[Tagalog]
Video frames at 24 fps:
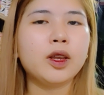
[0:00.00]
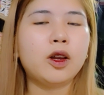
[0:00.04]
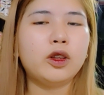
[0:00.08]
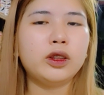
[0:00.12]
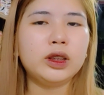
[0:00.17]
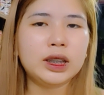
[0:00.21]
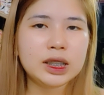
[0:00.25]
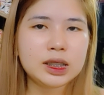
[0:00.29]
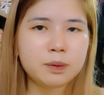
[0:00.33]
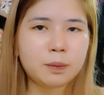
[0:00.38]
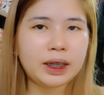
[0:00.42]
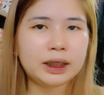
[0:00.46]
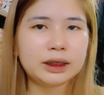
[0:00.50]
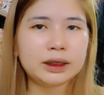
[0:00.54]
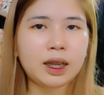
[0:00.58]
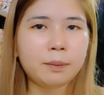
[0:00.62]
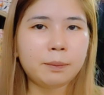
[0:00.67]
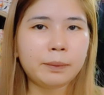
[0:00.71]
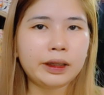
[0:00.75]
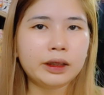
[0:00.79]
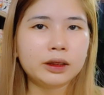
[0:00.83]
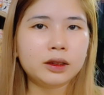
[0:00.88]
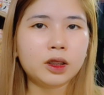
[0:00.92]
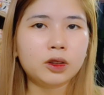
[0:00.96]
On the spot,
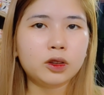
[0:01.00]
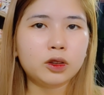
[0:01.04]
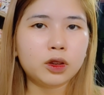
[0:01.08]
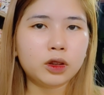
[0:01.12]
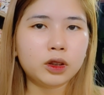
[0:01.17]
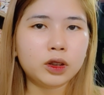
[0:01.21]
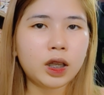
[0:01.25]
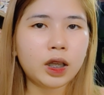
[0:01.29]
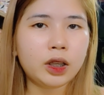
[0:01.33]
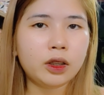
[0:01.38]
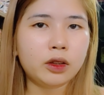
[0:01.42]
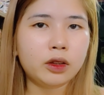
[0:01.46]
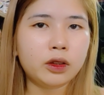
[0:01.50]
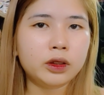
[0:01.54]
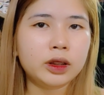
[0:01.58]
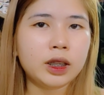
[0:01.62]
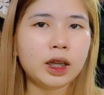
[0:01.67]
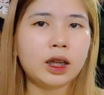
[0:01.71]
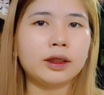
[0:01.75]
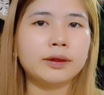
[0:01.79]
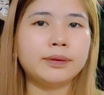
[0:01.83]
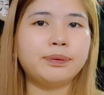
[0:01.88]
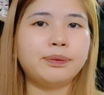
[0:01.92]
kapag nanonood kayo ng